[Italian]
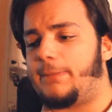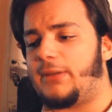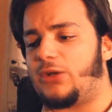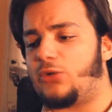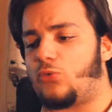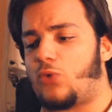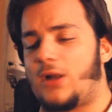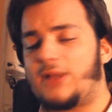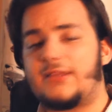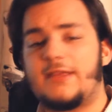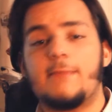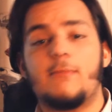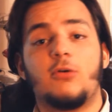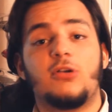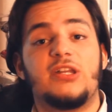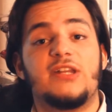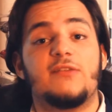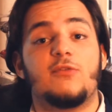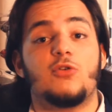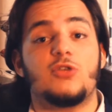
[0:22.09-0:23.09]
per qualche
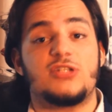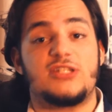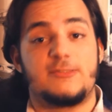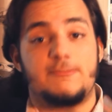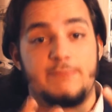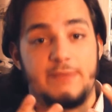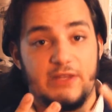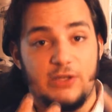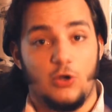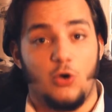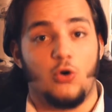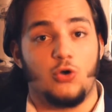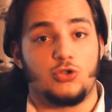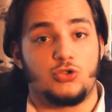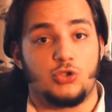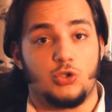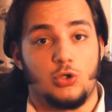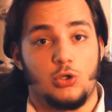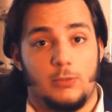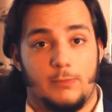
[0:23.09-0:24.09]
motivo
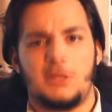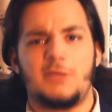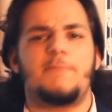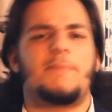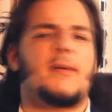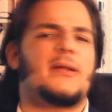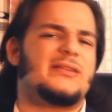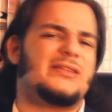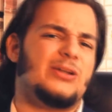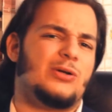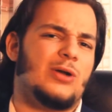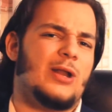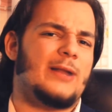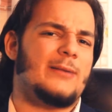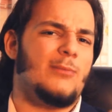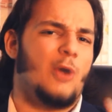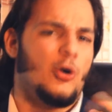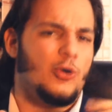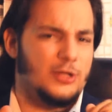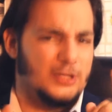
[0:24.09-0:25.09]
spinoso, in
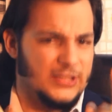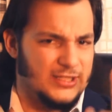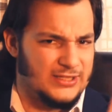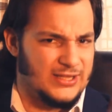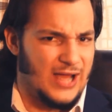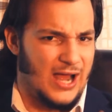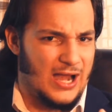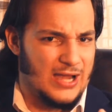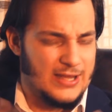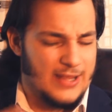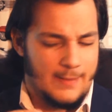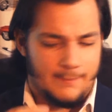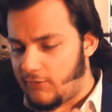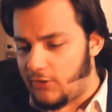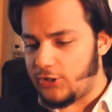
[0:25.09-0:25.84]
particolar modo in Italia.